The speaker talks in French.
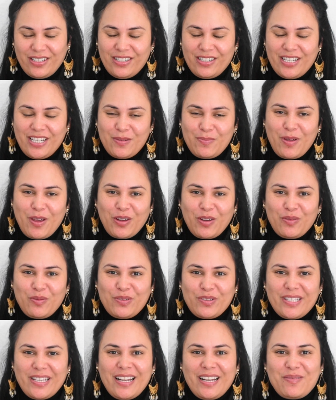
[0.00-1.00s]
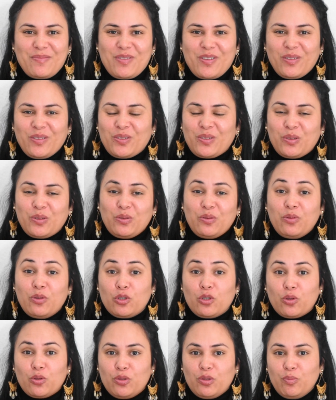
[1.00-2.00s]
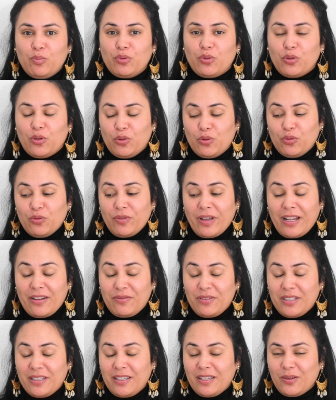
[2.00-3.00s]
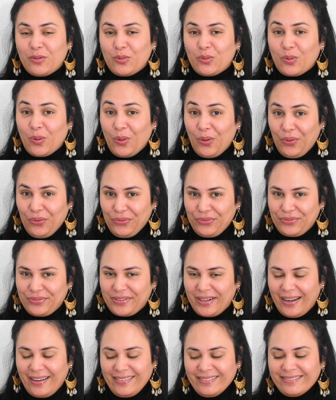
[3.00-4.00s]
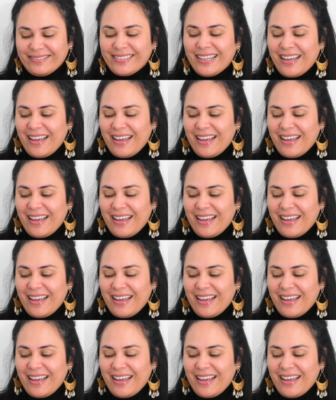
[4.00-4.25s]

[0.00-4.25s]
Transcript: J'espère que vous allez bien, on se retrouve aujourd'hui pour une nouvelle vidéo enfin.